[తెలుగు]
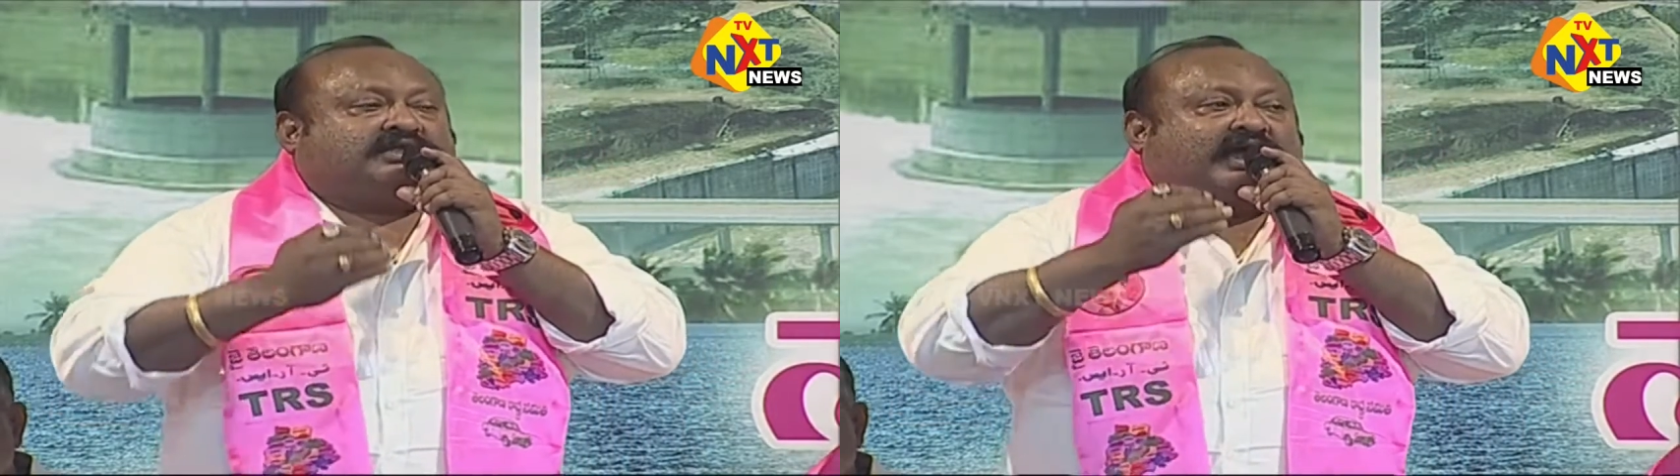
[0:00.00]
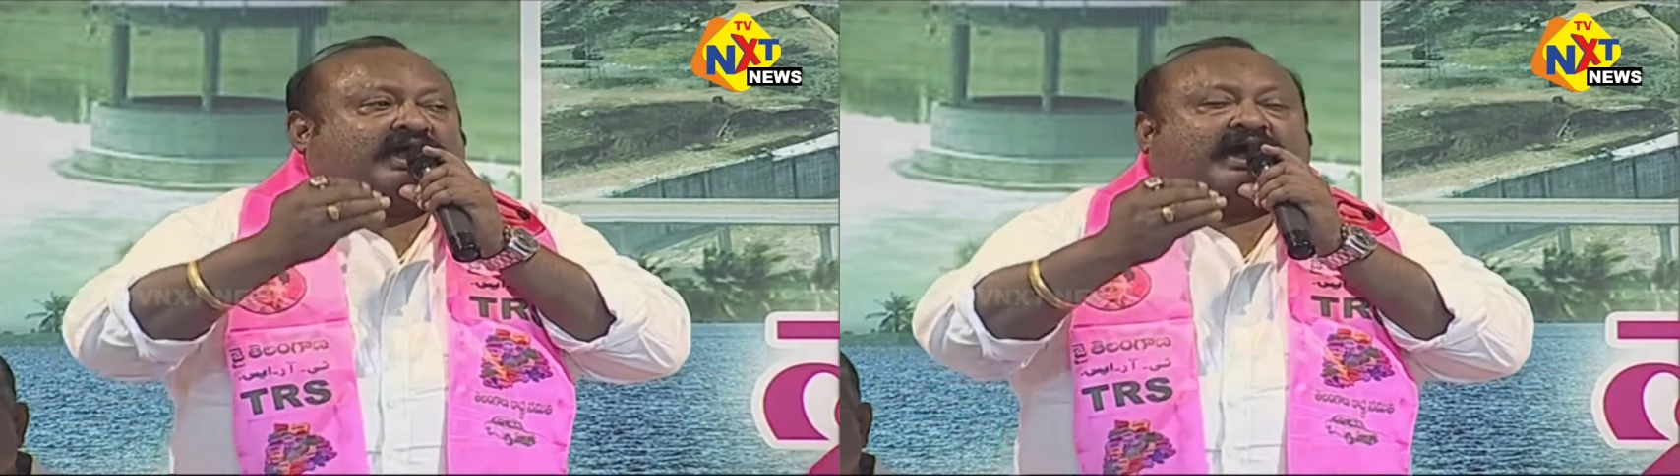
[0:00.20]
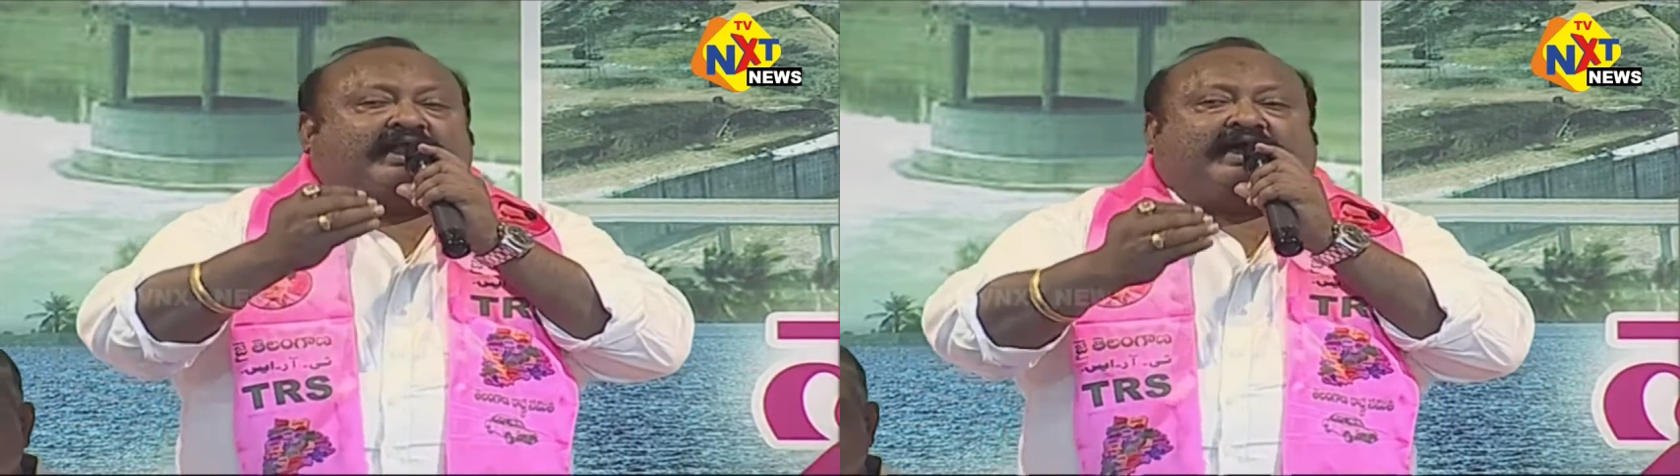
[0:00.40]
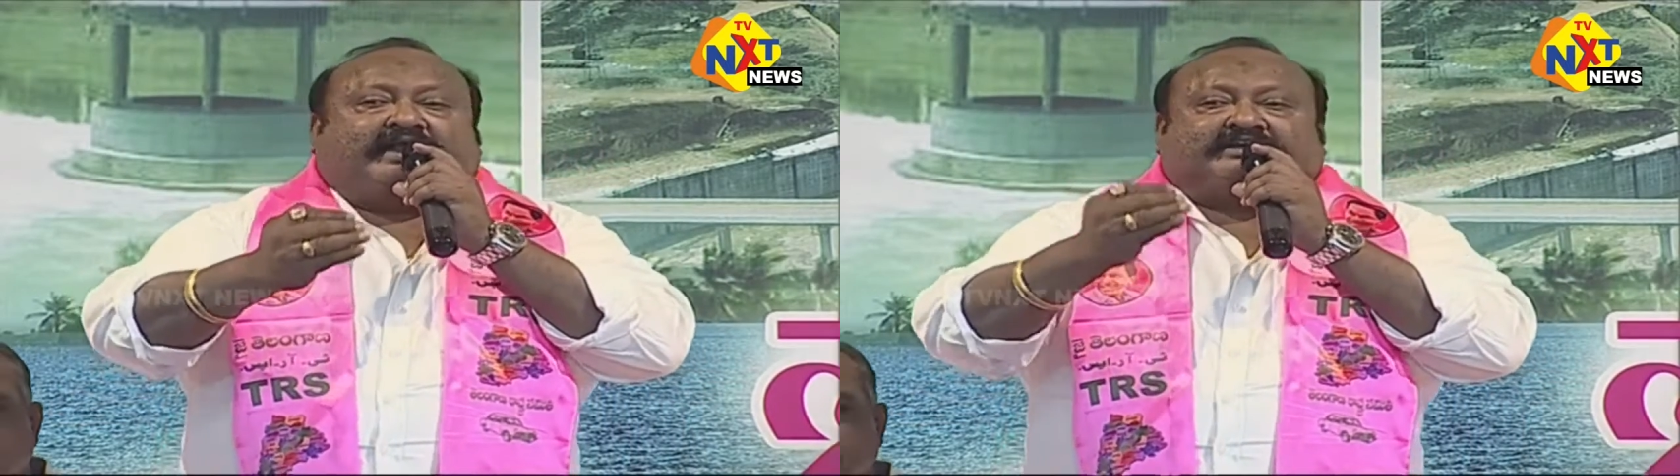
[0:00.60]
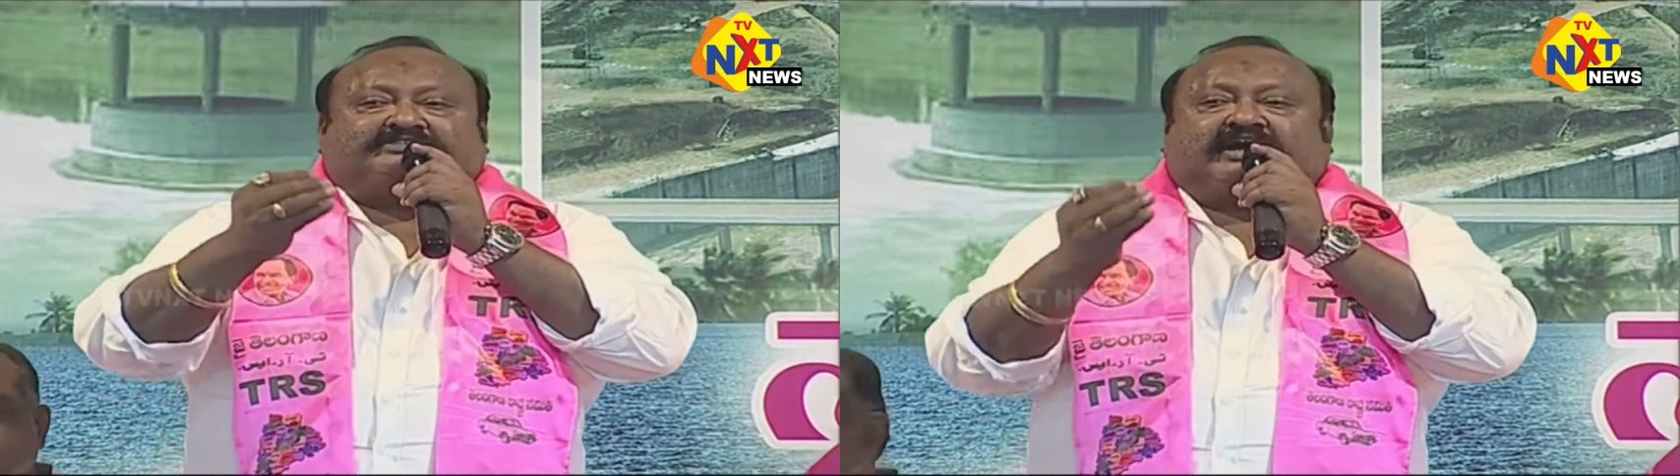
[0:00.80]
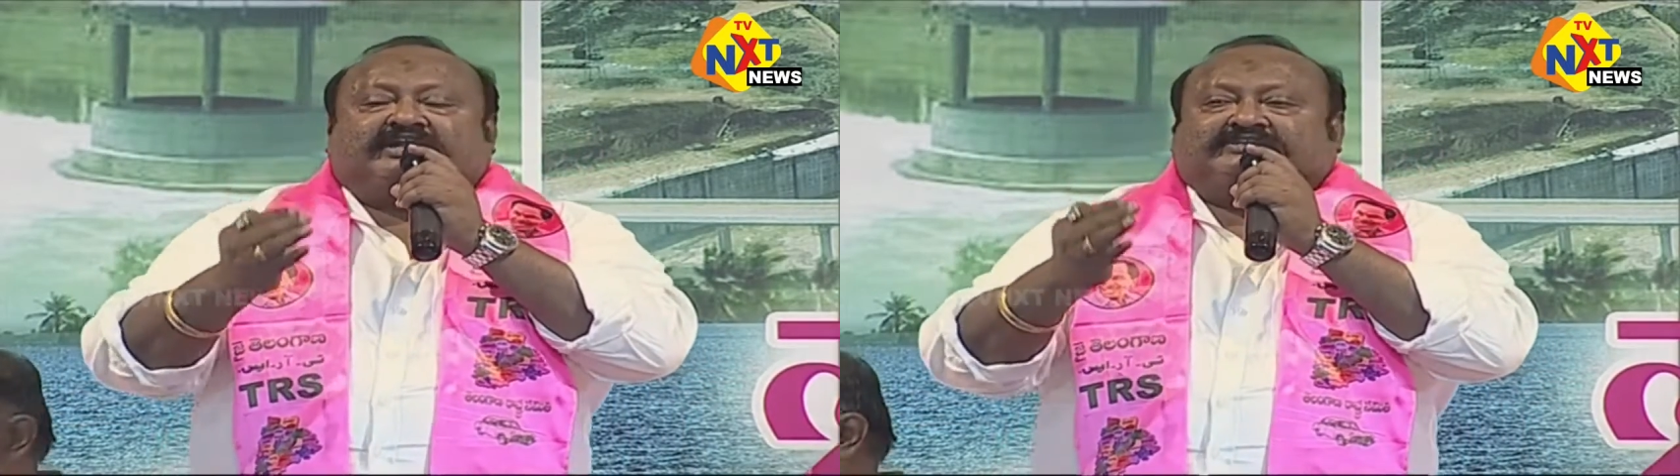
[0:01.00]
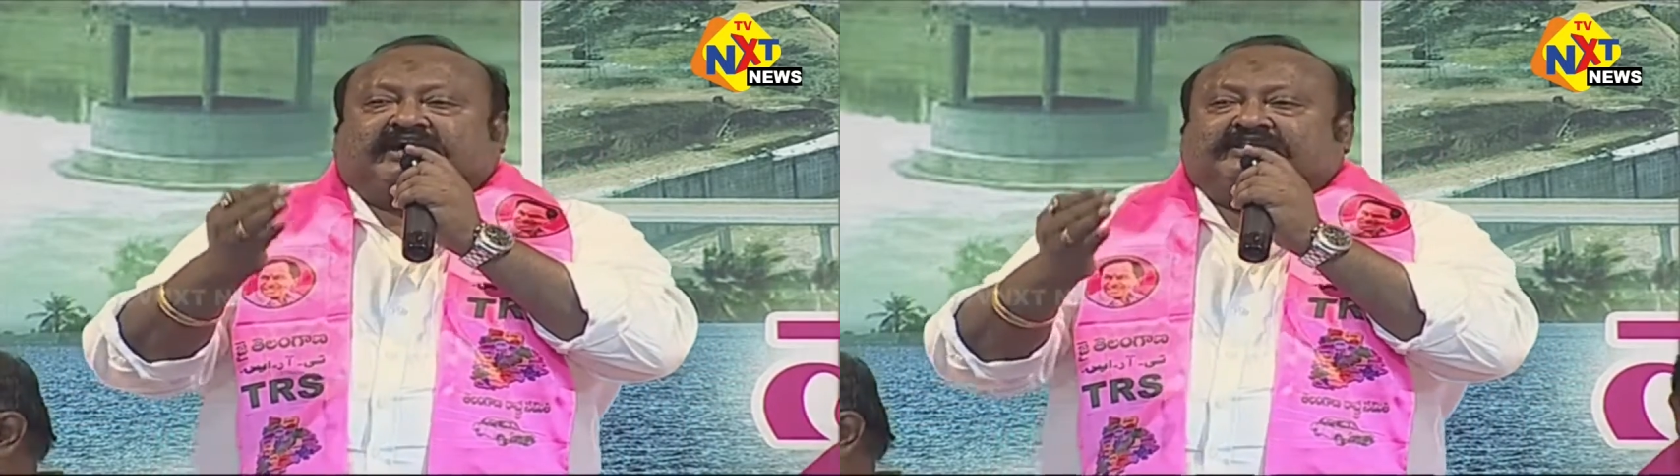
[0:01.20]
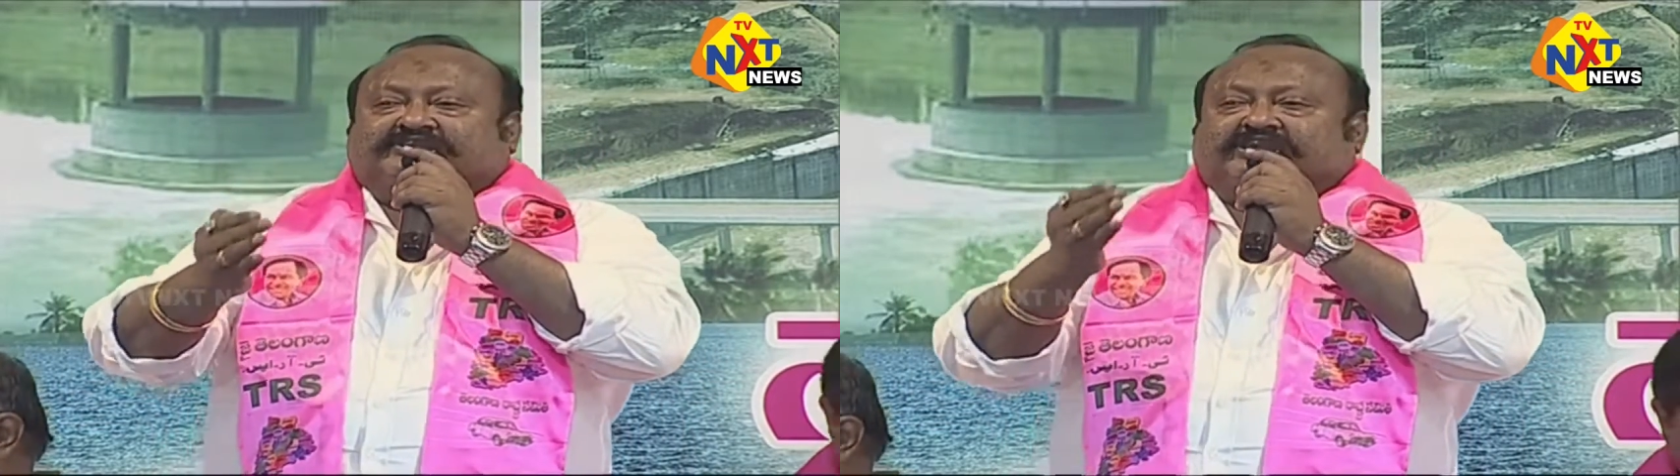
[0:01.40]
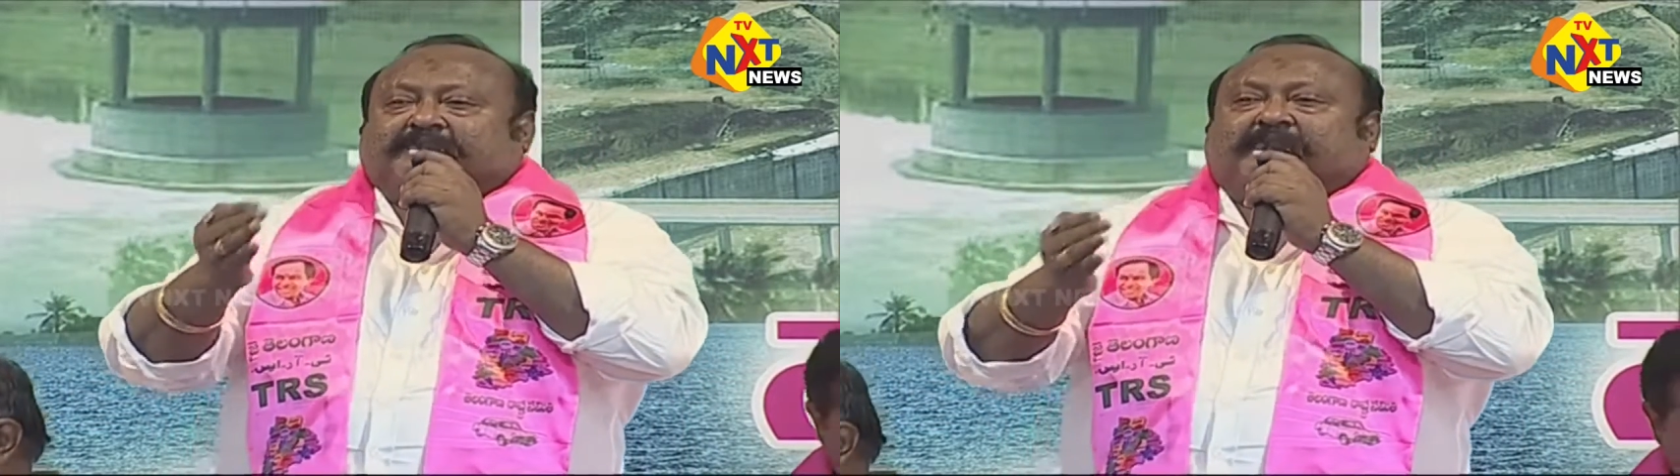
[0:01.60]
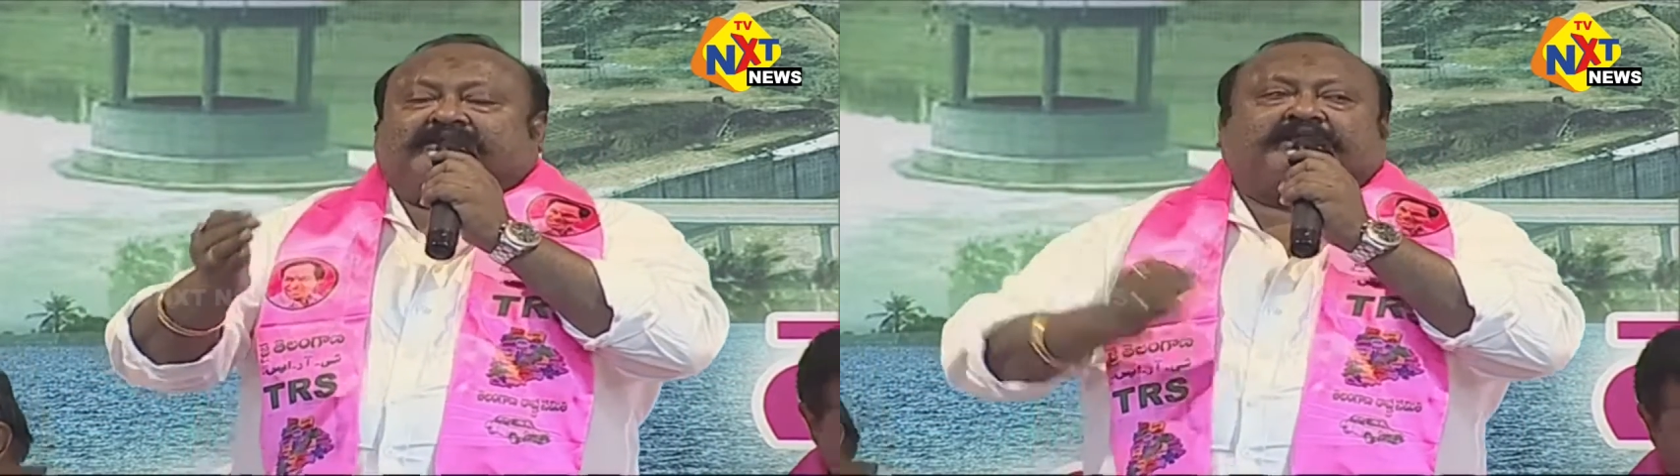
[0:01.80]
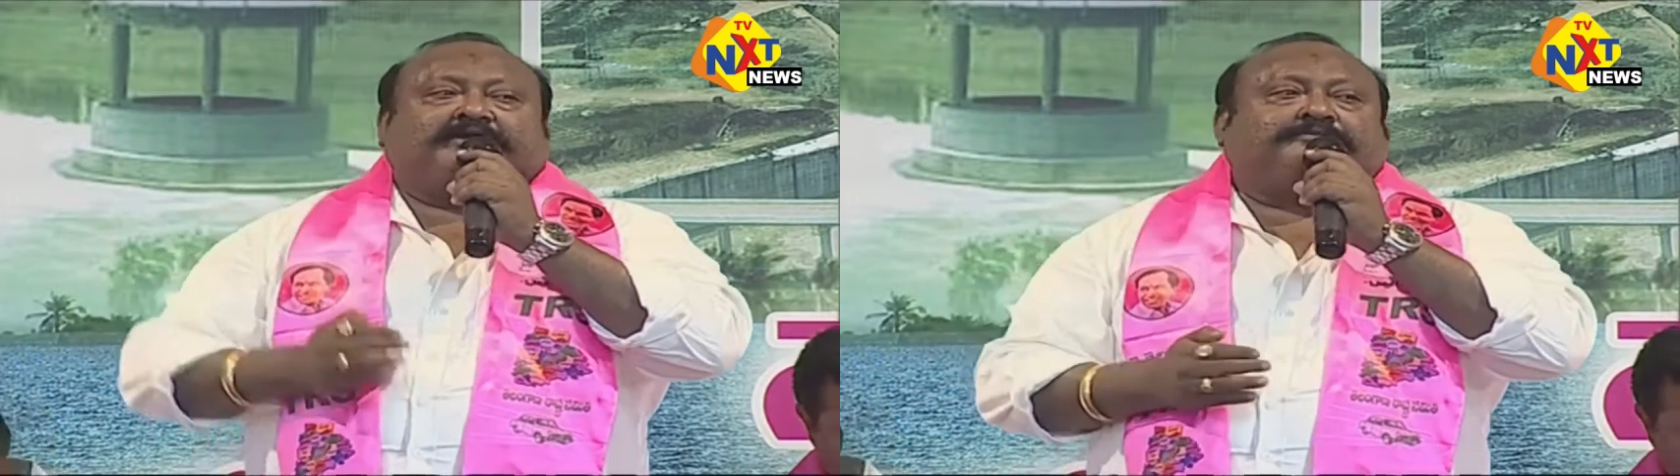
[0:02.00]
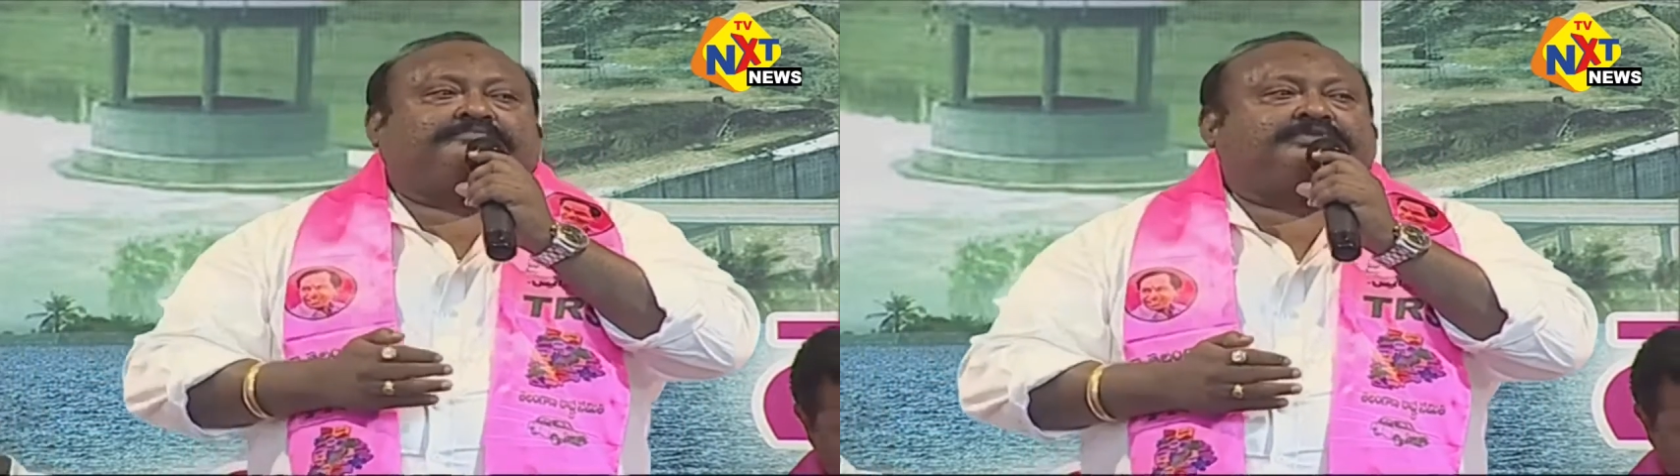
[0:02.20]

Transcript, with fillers: తెలంగాణ రాష్ట్రాన్ని సాధించిన పార్టీ